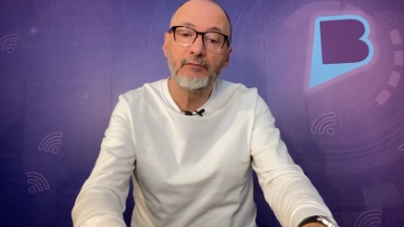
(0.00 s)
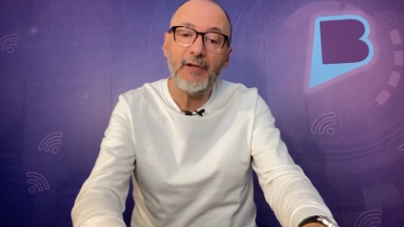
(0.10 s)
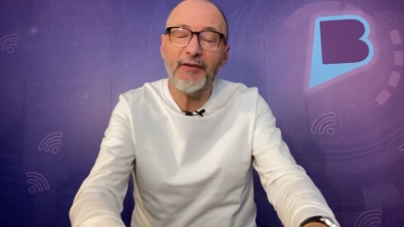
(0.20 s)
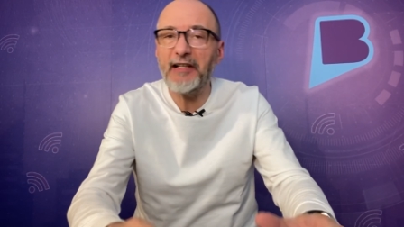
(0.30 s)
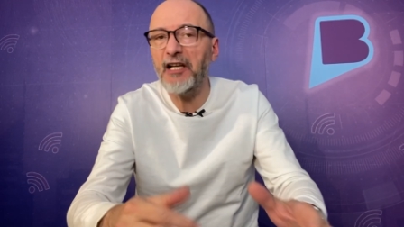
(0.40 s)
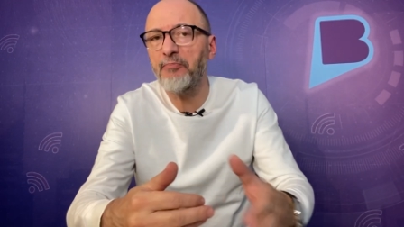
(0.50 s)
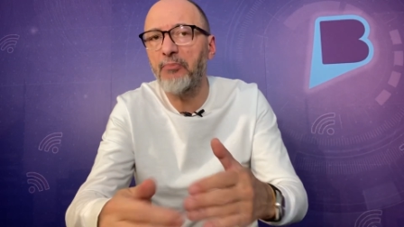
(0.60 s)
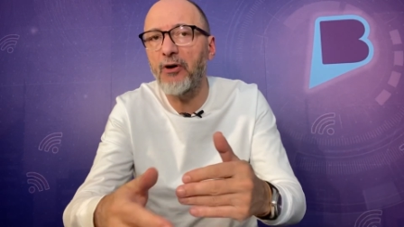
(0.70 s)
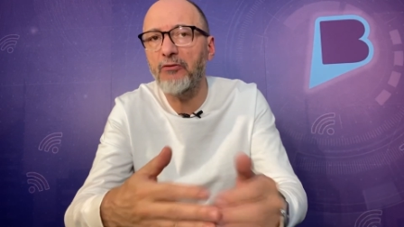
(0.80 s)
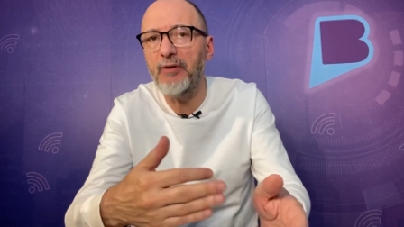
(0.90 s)
na verdade,
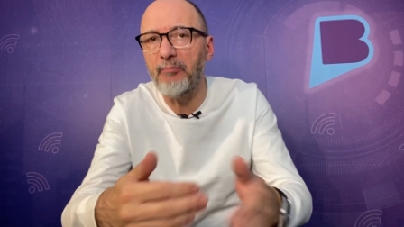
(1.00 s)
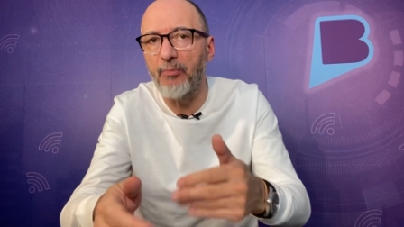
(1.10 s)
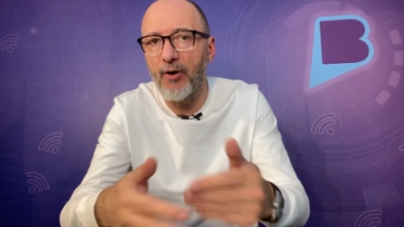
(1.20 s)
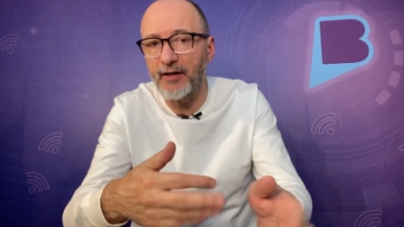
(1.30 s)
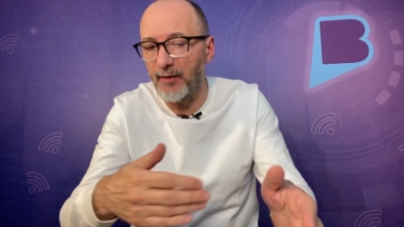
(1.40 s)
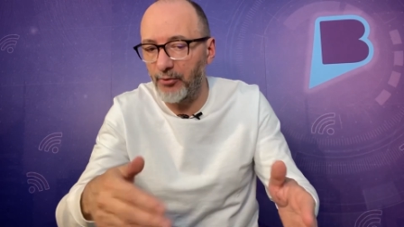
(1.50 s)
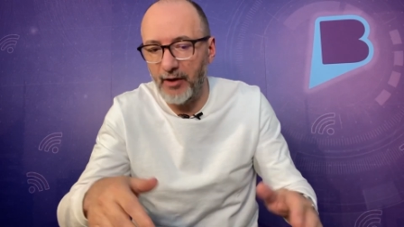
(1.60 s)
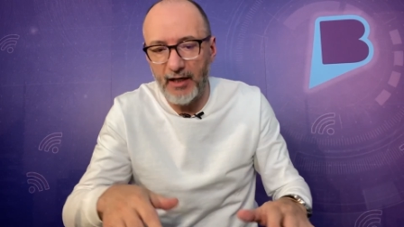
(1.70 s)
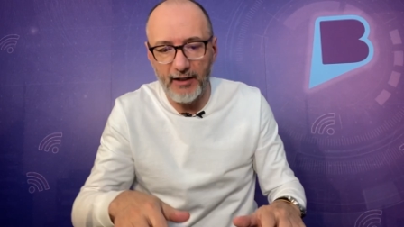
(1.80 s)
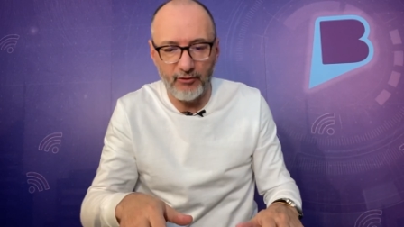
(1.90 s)
pouco importa para o
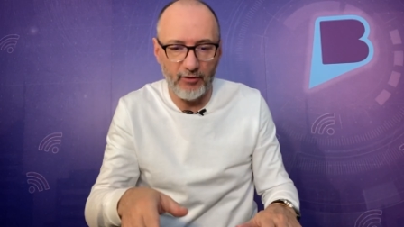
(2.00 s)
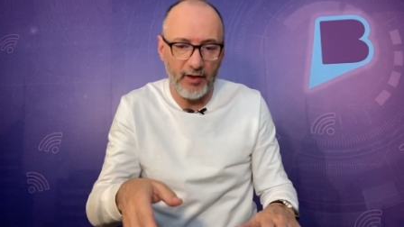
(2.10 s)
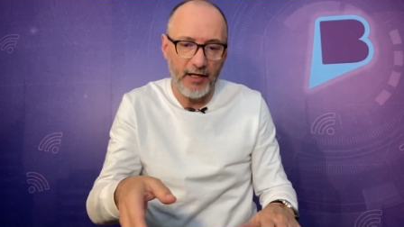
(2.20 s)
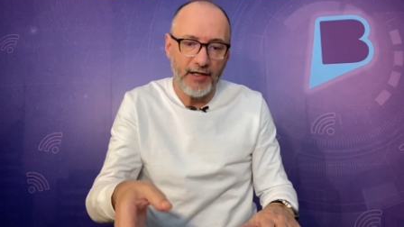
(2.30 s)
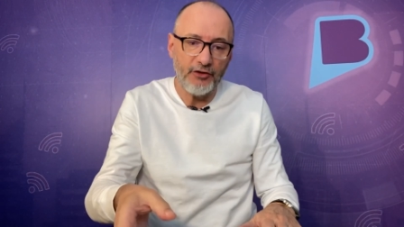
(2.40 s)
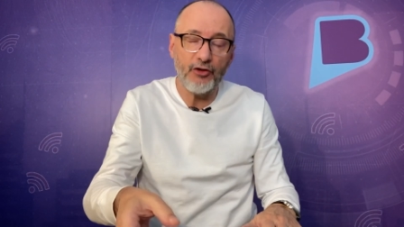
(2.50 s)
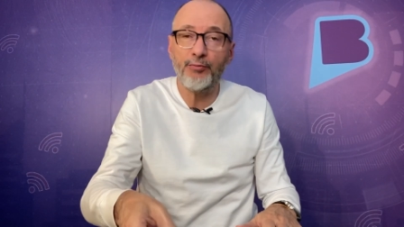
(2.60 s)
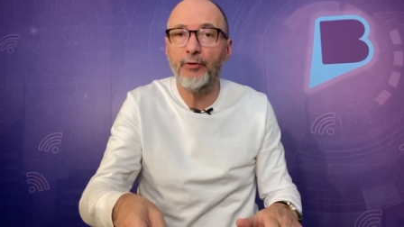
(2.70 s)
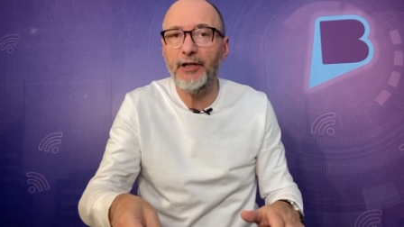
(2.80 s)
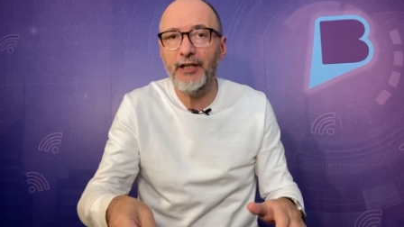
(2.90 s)
eleitor se os
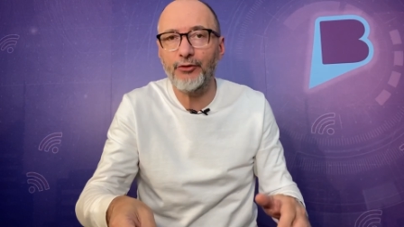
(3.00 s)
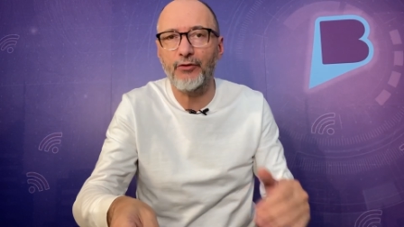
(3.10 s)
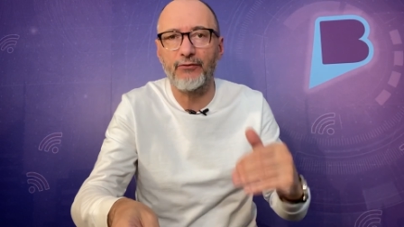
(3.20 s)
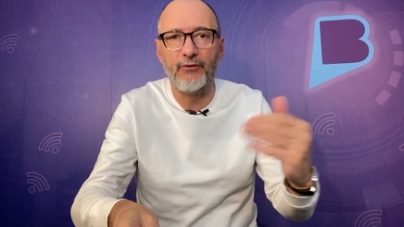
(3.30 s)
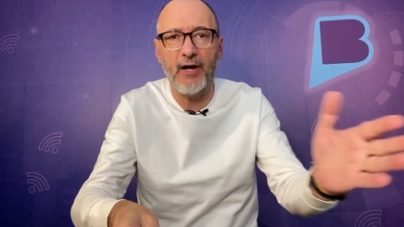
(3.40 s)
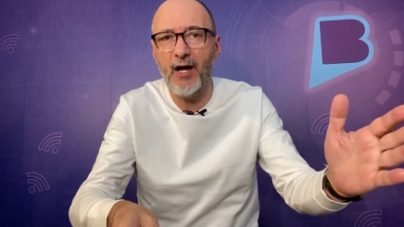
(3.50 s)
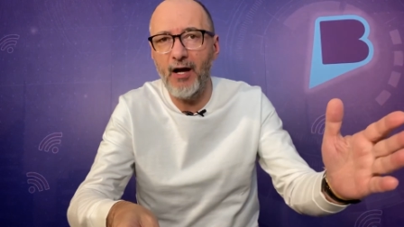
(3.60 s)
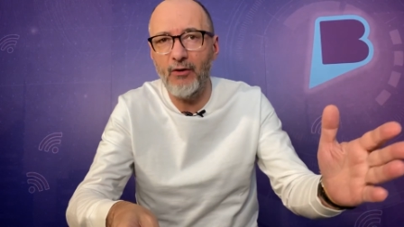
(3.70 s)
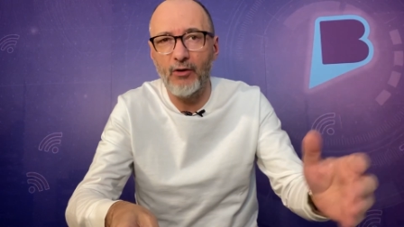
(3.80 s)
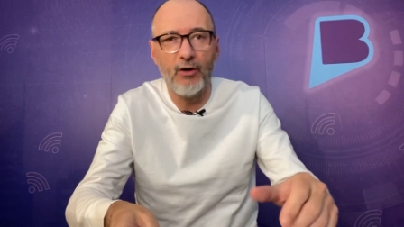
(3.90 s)
políticos
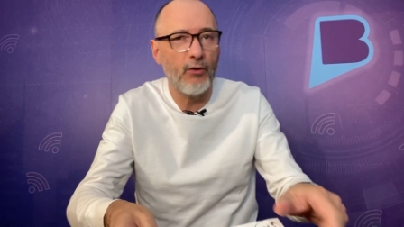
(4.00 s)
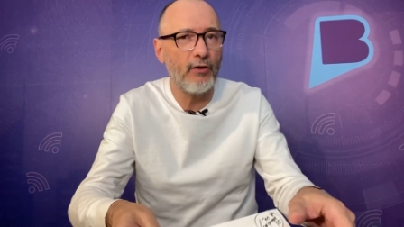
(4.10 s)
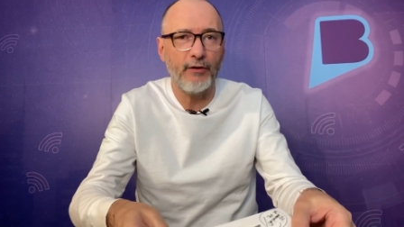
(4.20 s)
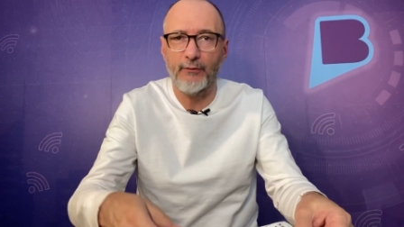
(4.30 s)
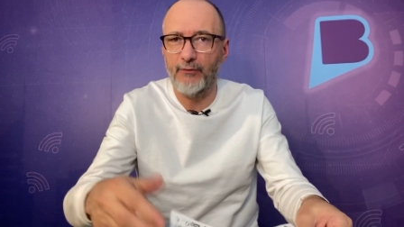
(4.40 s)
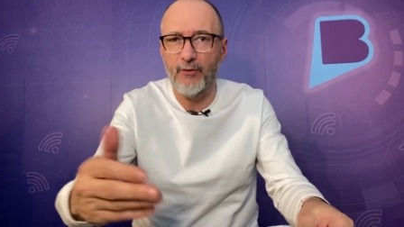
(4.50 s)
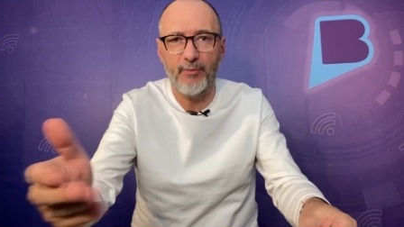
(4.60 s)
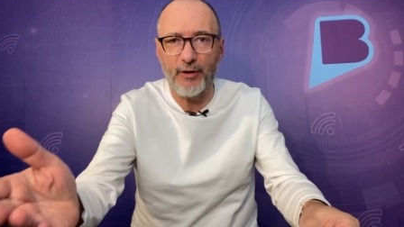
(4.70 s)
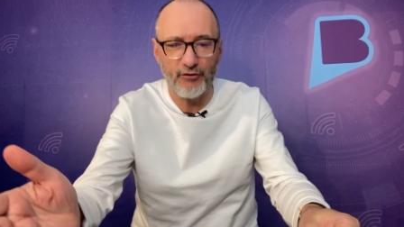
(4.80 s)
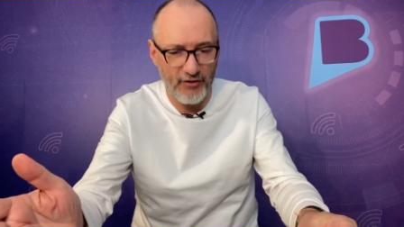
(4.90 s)
vão ou não vão
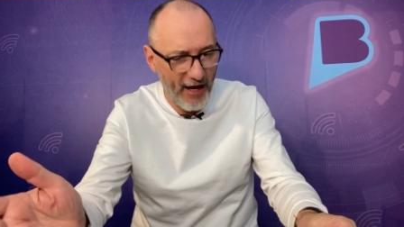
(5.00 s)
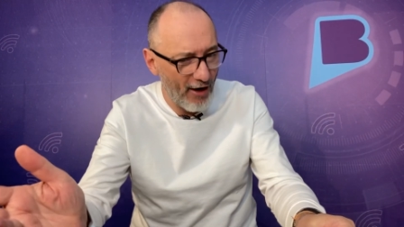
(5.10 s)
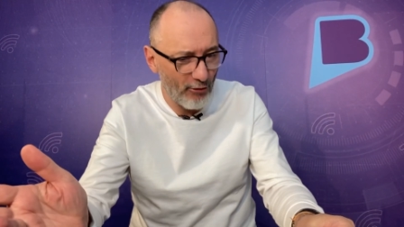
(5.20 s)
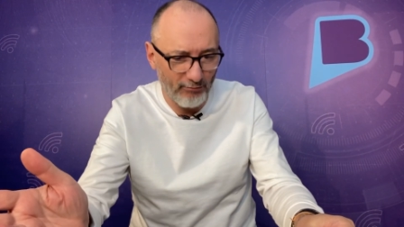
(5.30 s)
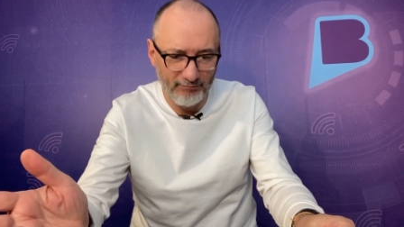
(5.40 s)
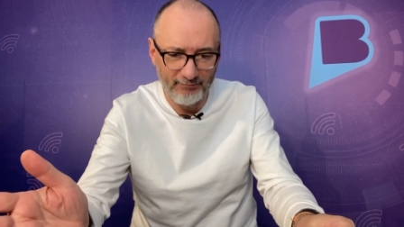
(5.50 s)
para o céu.